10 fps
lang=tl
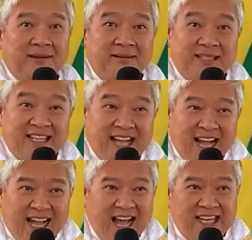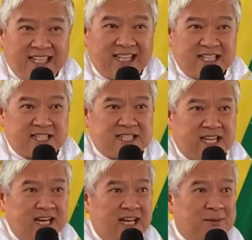Nagagalit ka na sa
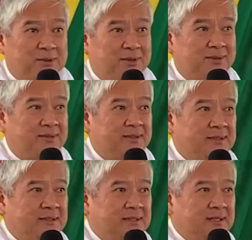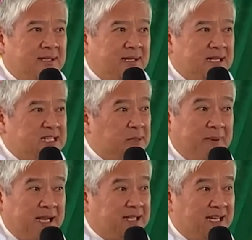sarili mo
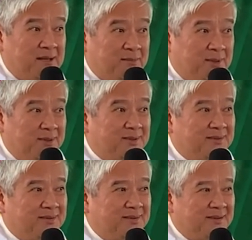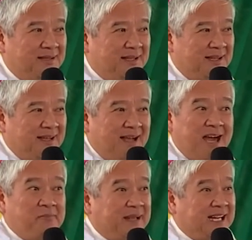sapagkat alam mo,
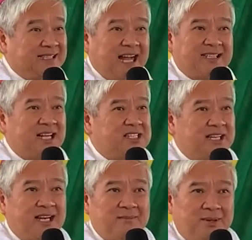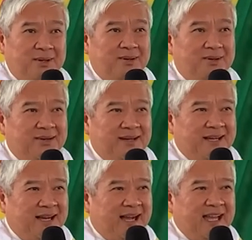ang pinagtataksilan mo
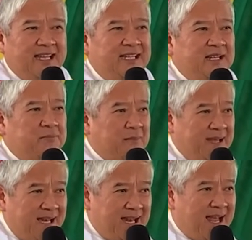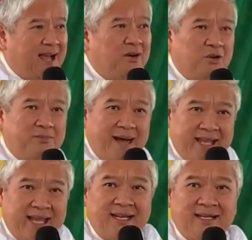ay hindi pamilya o
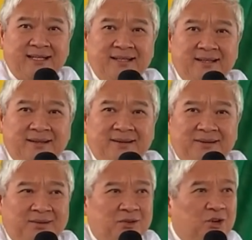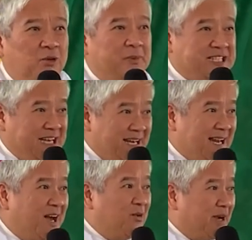bayan,
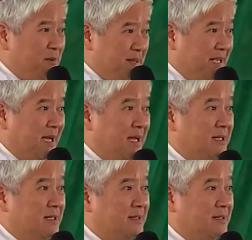opisina o kaibigan.